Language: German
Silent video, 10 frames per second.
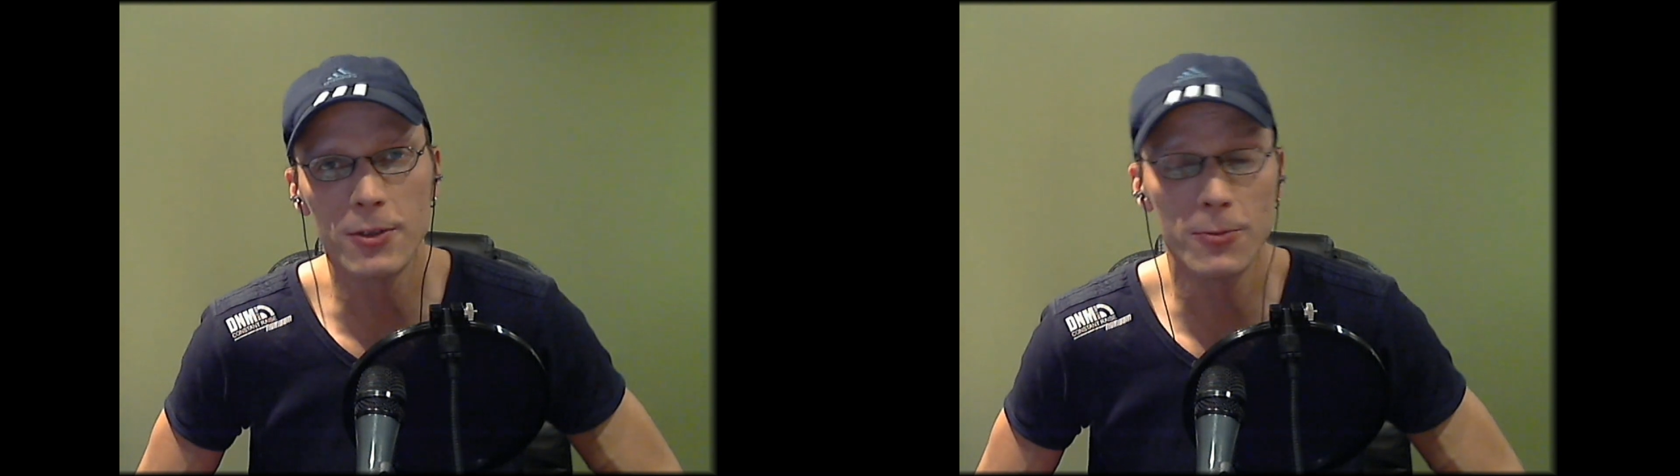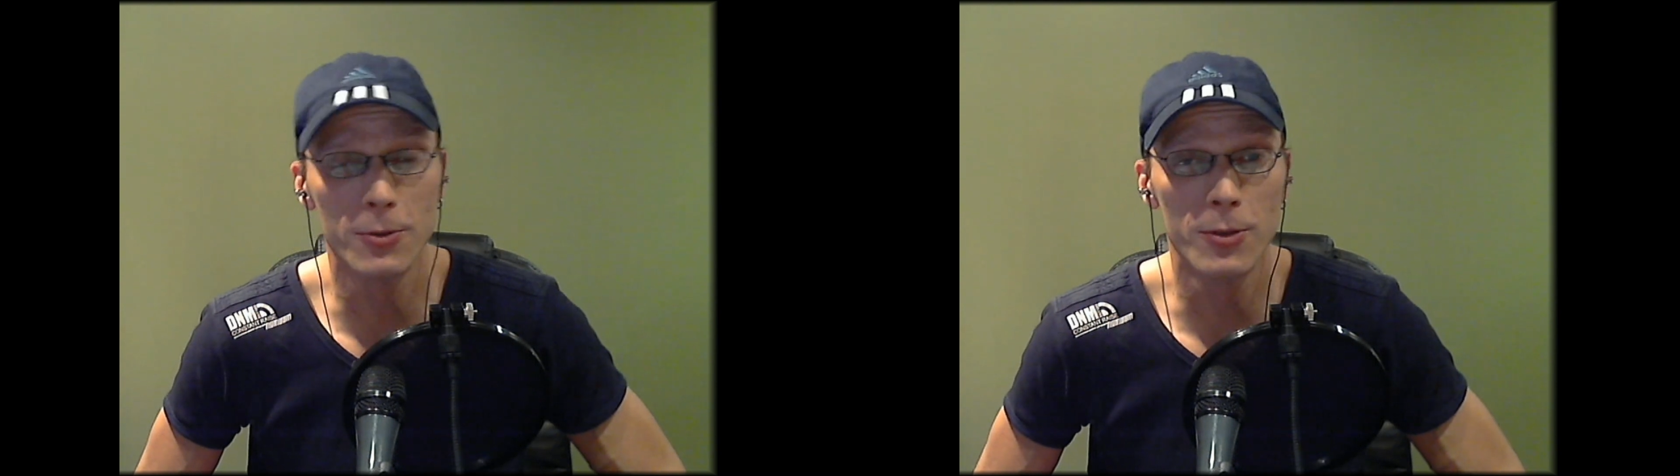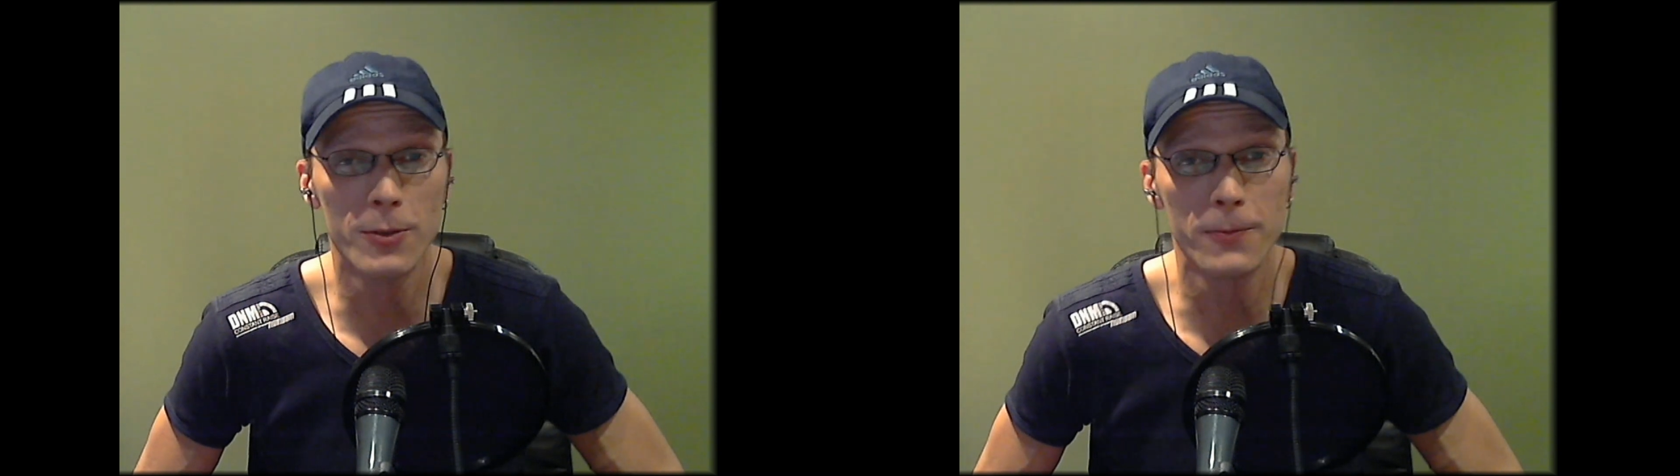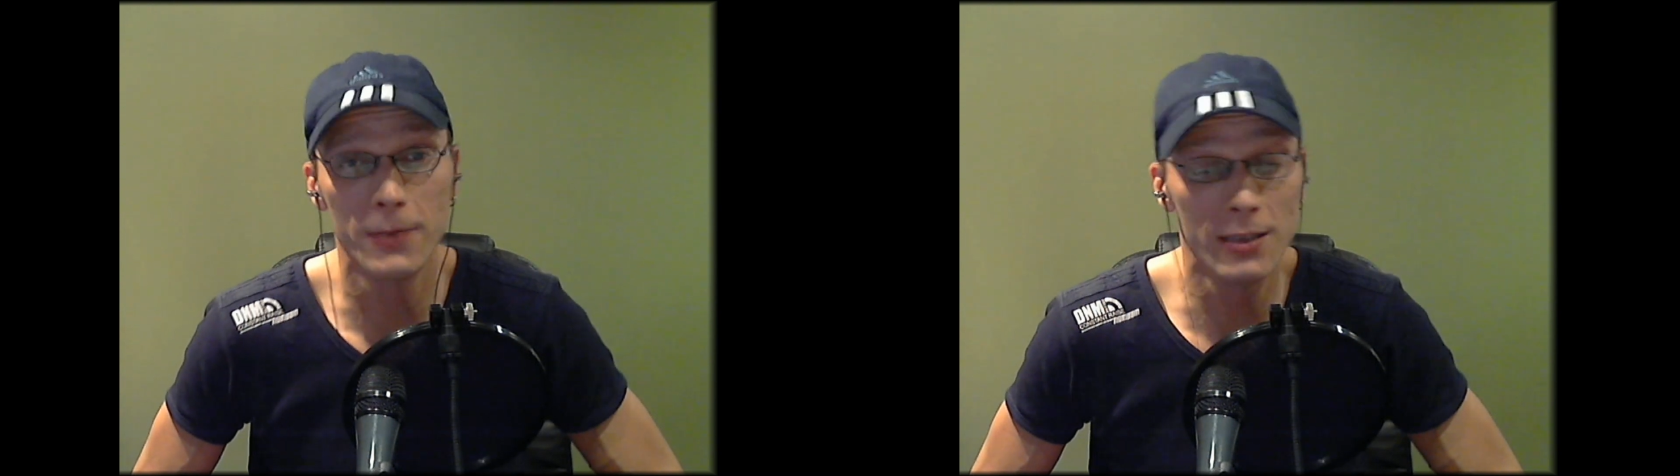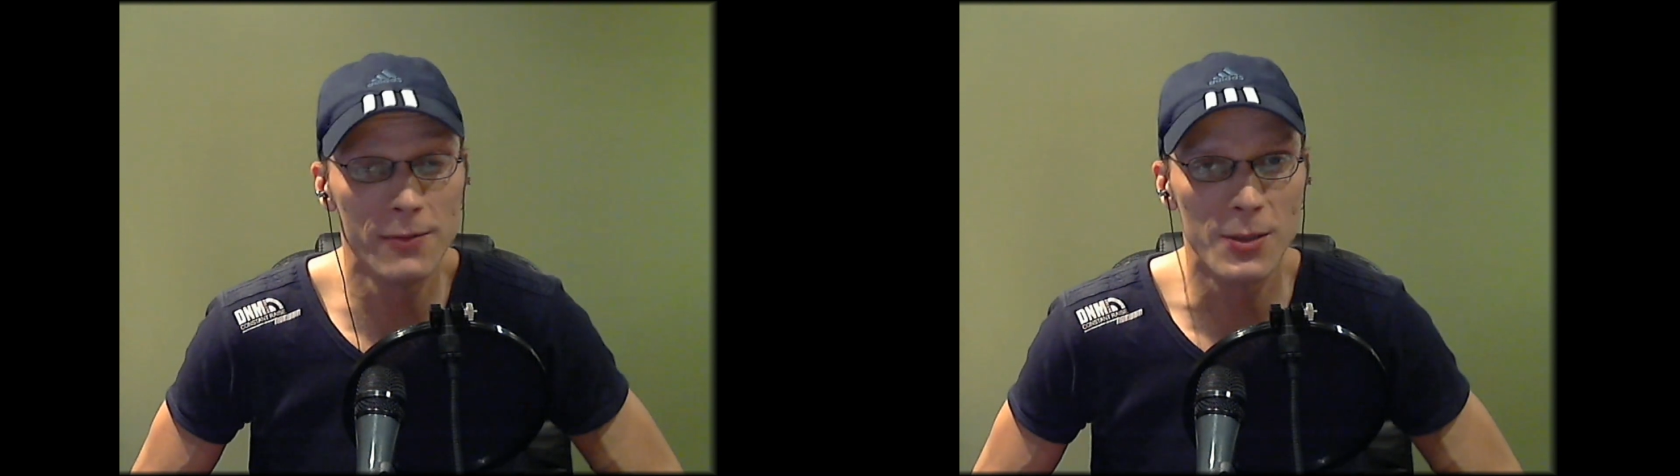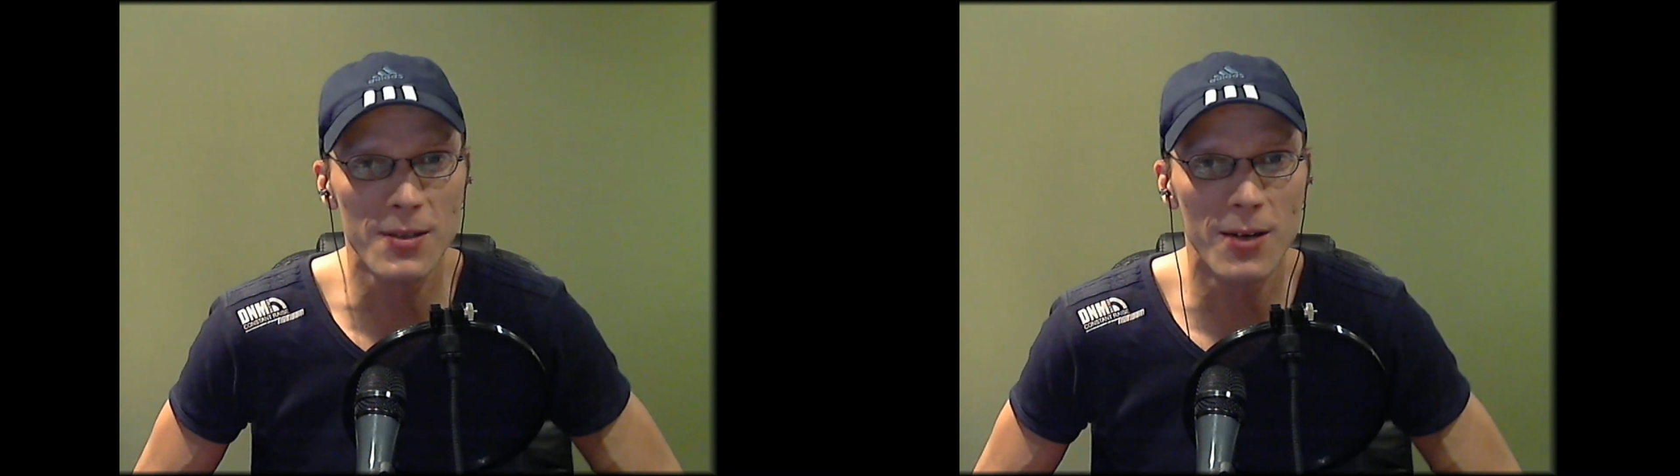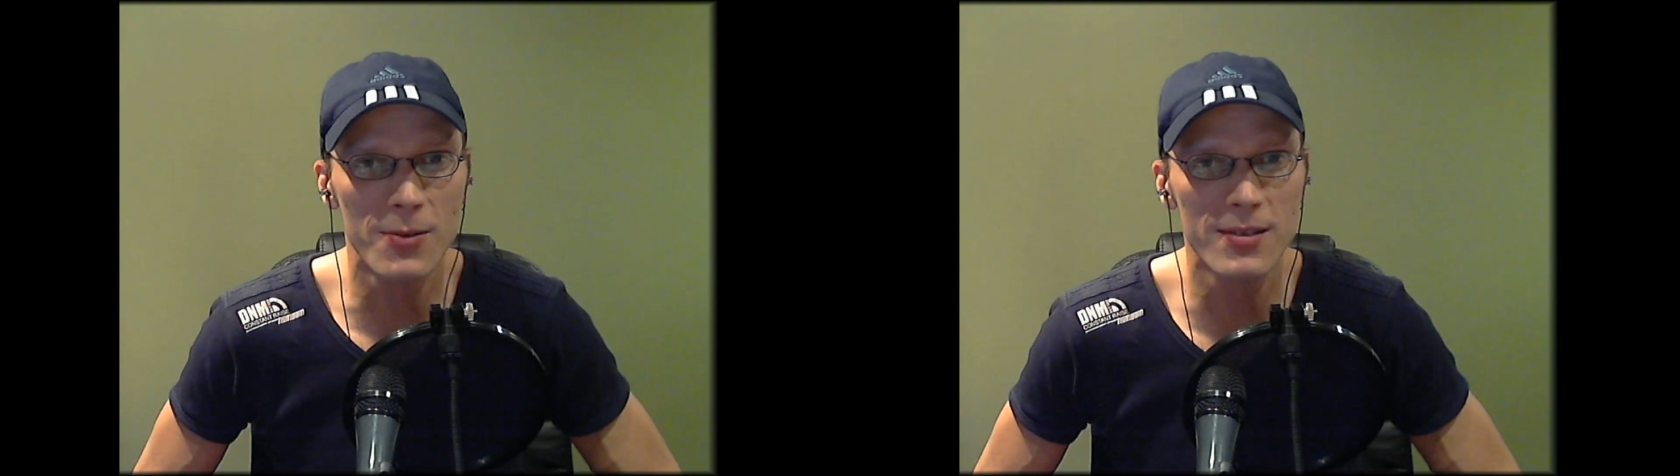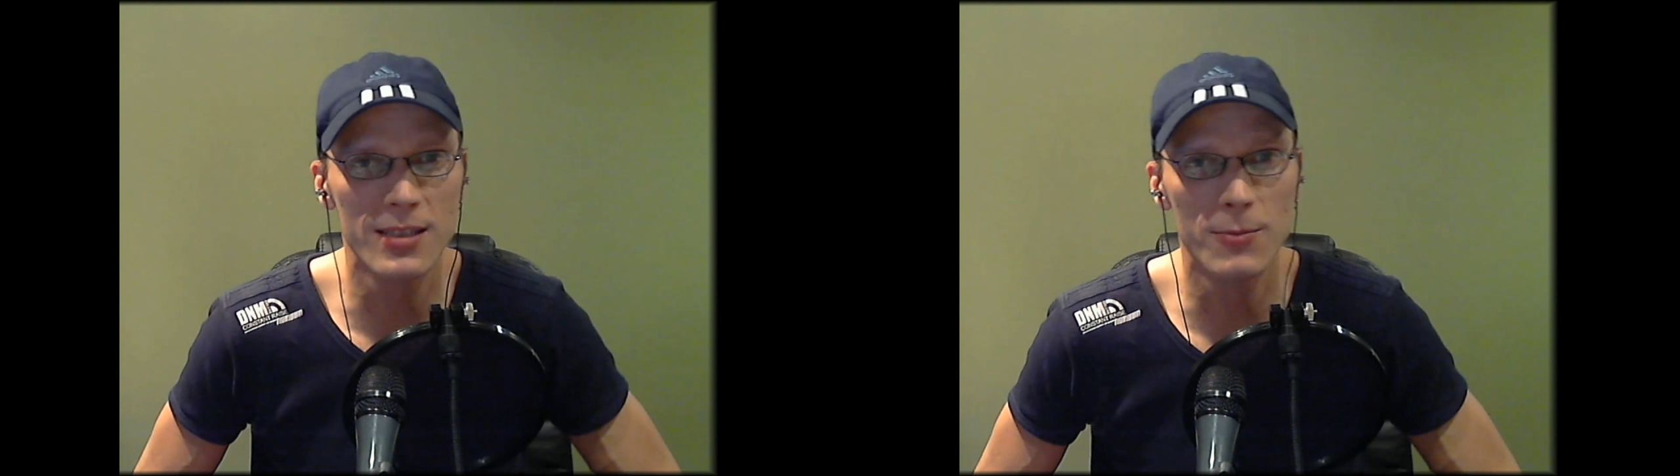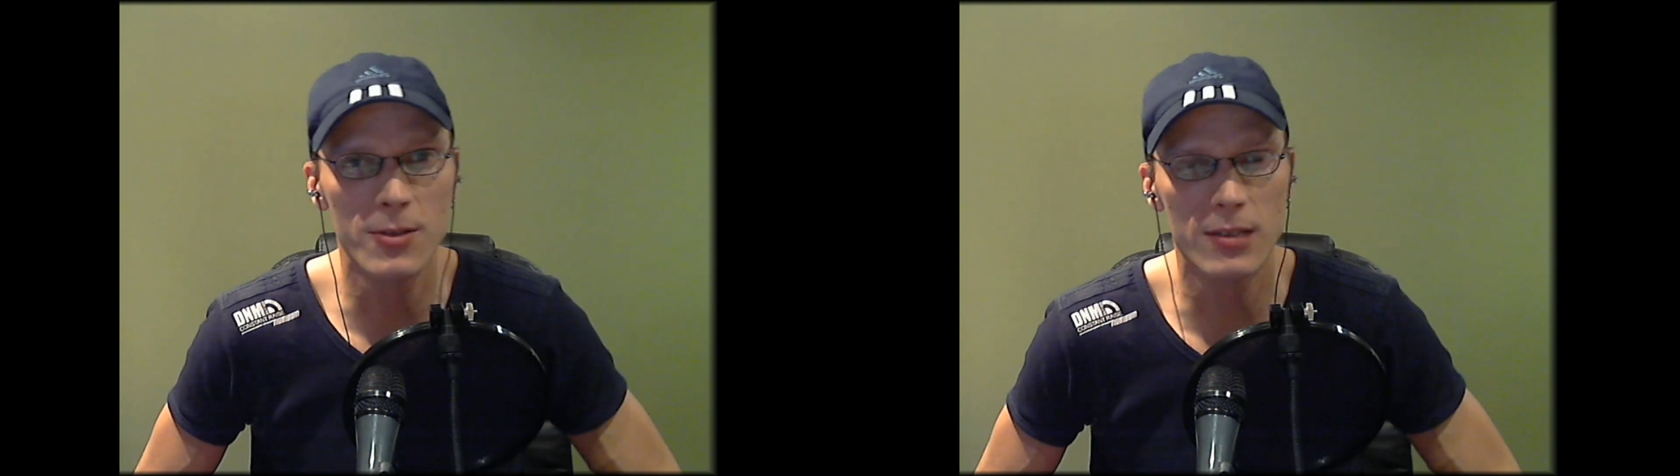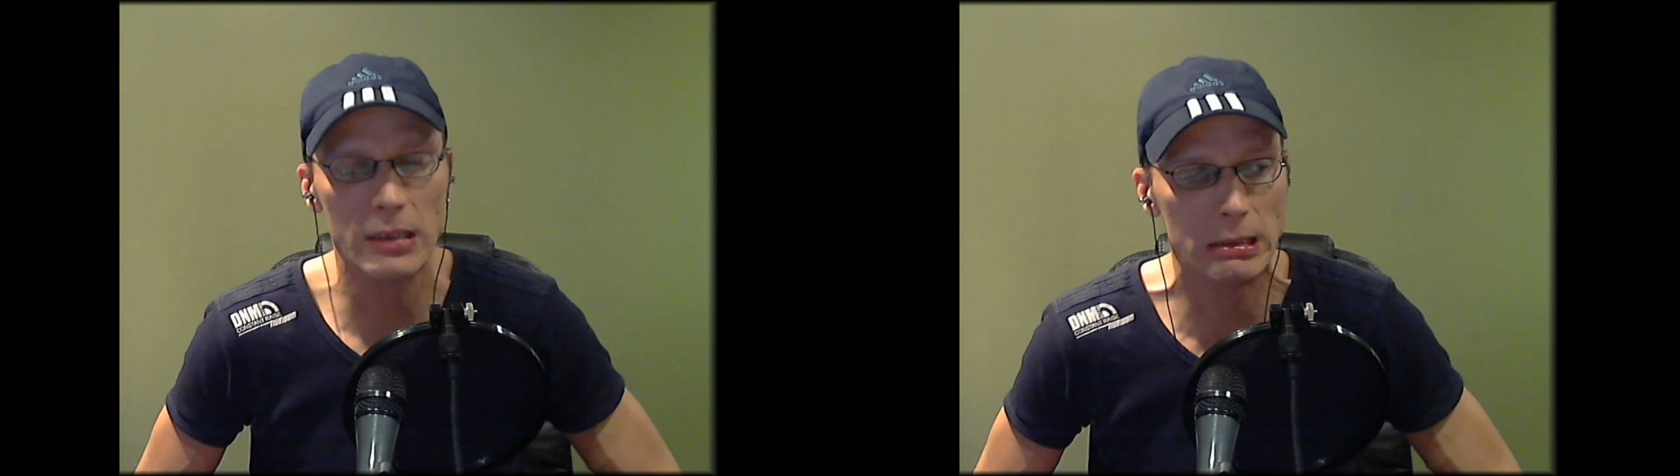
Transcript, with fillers: Ich würde heute viele Videos rausnehmen, wo ich sage,